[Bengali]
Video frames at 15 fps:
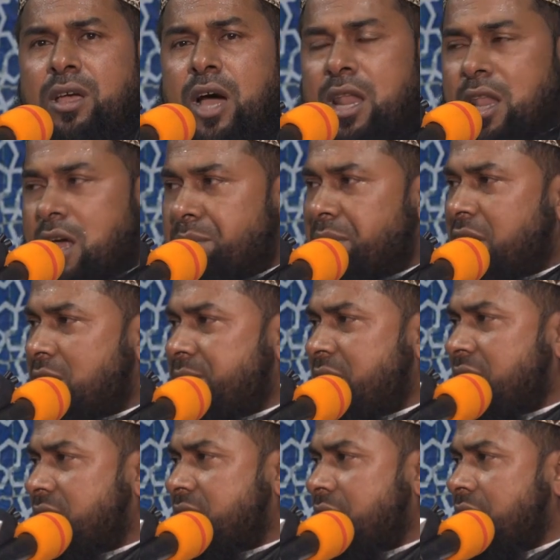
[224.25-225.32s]
আল্লাহর
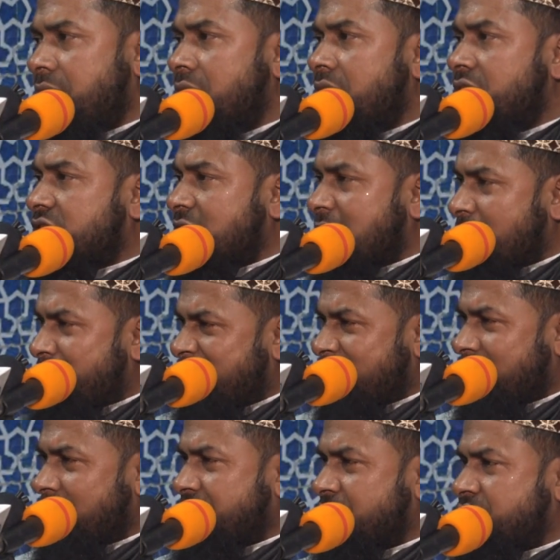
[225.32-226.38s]
মেহরবাণীতে সারা
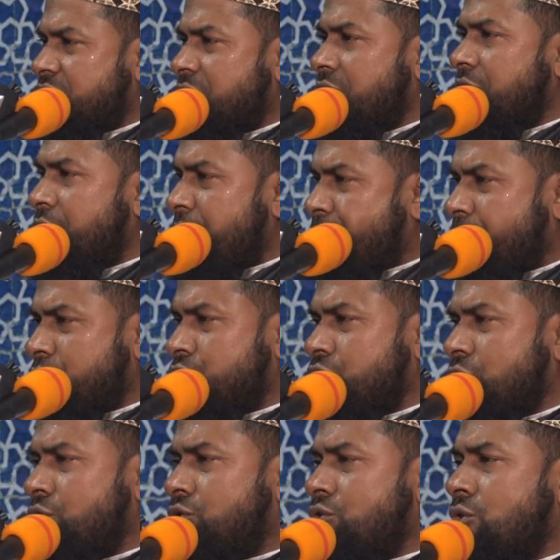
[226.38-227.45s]
বাংলাদেশে এ
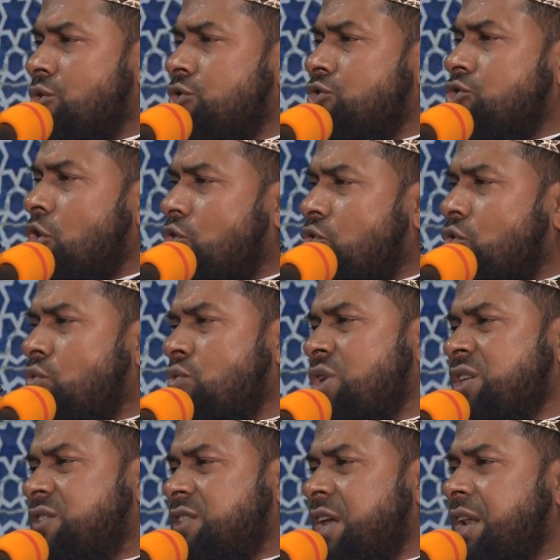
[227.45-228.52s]
পর্যন্ত
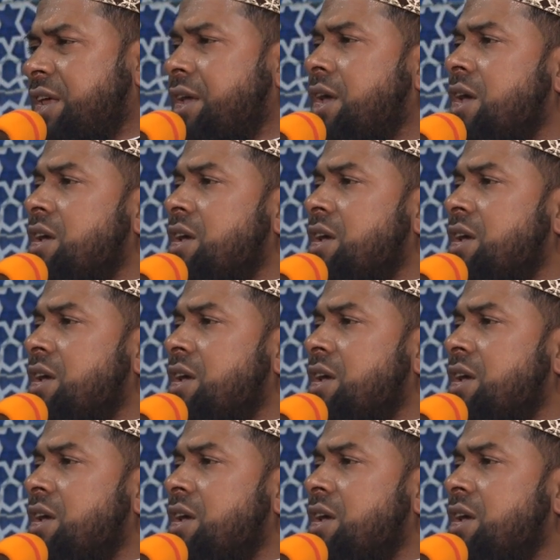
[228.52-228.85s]
যতগুলি ছেলে